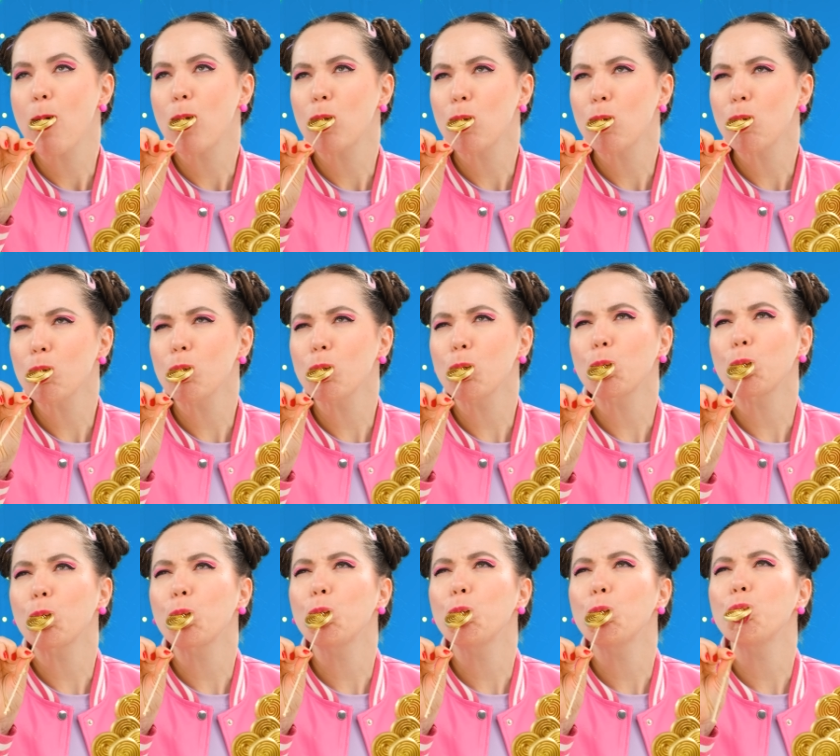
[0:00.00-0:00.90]
う
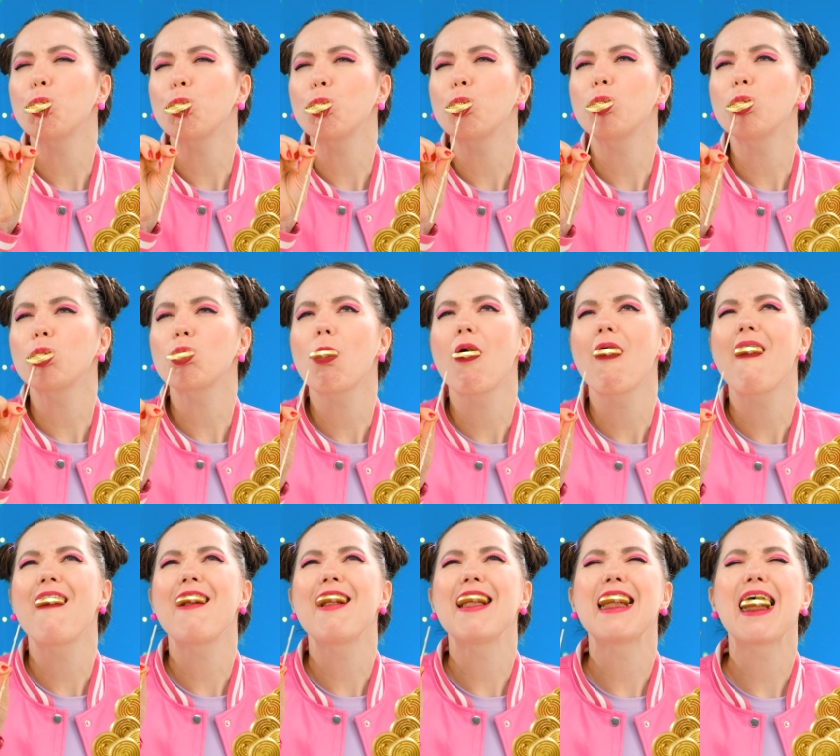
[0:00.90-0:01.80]
ん
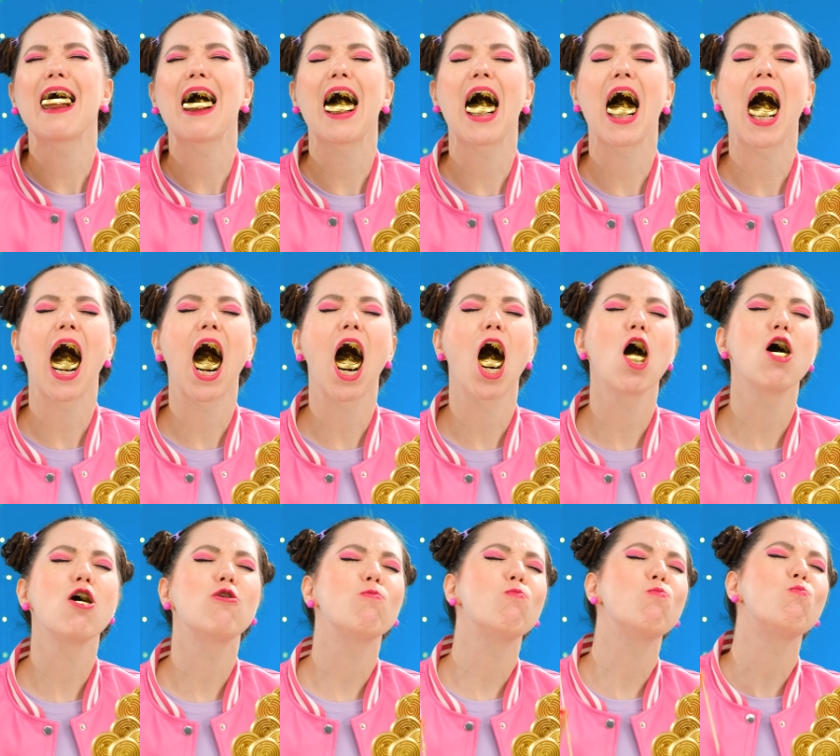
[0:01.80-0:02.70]
キャンディーも
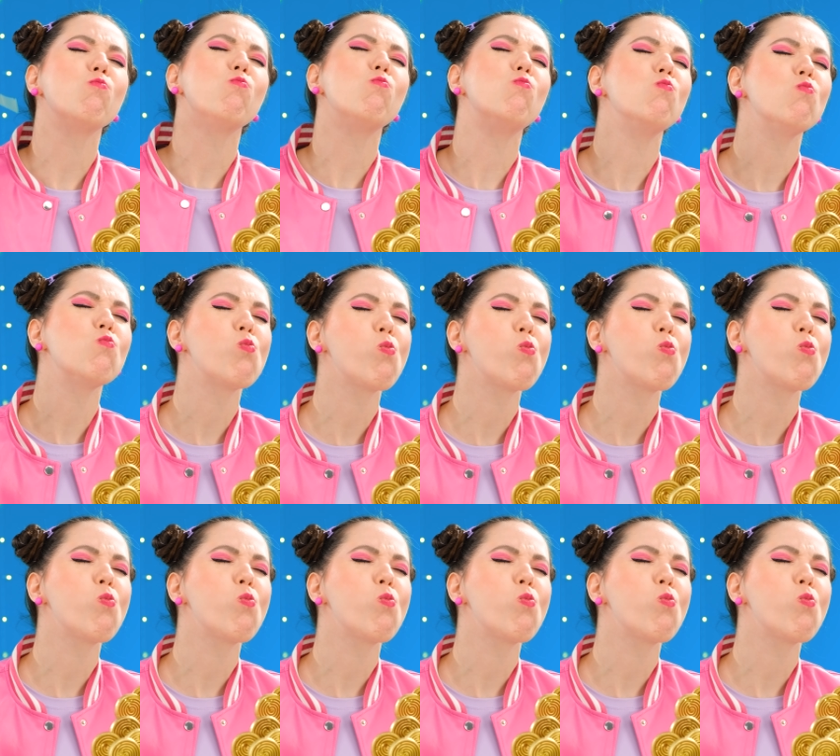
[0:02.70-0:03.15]
最高ね